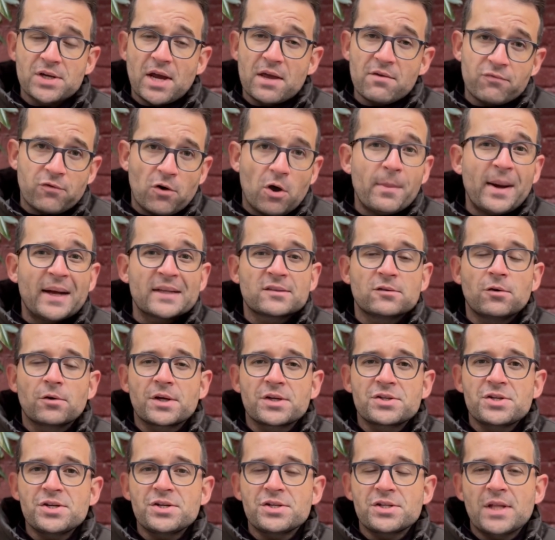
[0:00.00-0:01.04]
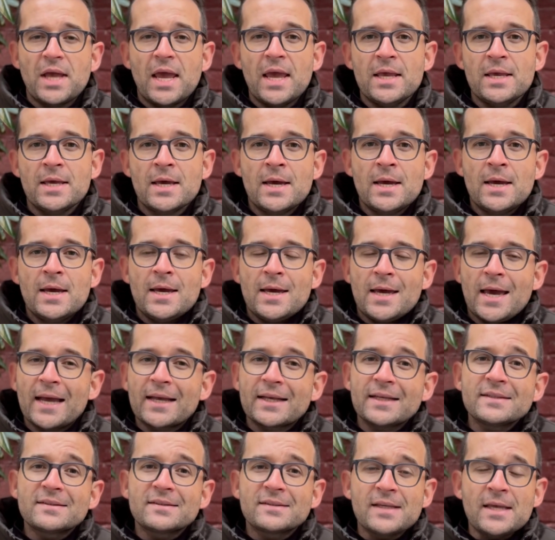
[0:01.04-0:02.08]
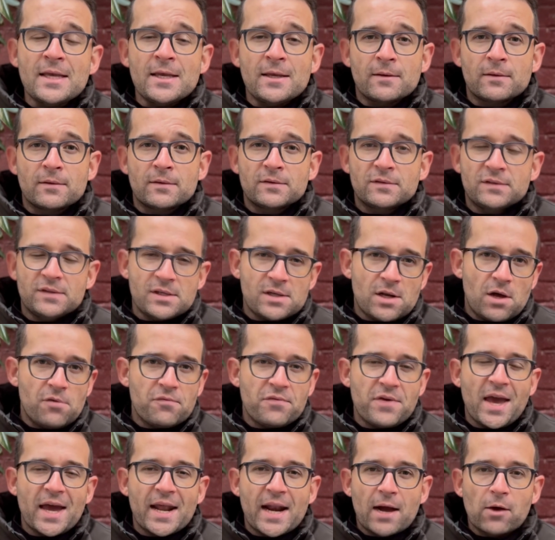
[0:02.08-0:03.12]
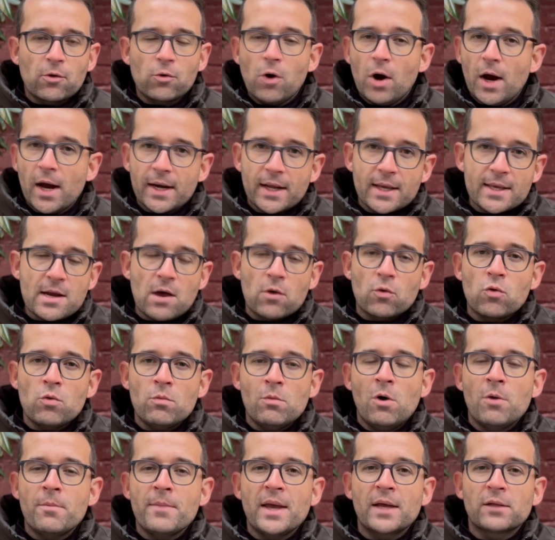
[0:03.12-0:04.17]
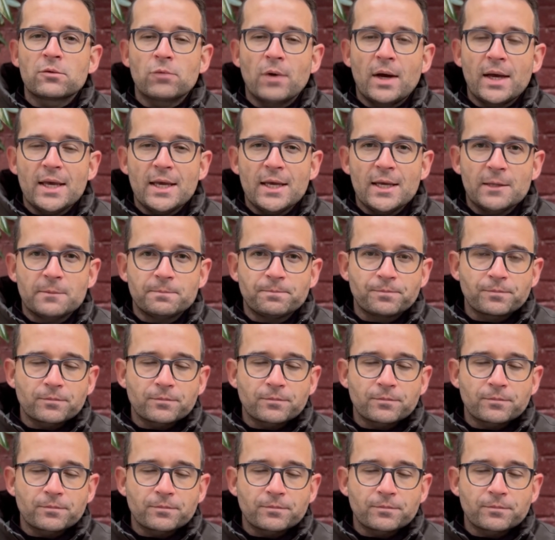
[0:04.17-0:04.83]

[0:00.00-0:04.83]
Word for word: A informação que a gente tem é que sim, se não vier agora, em algum momento aí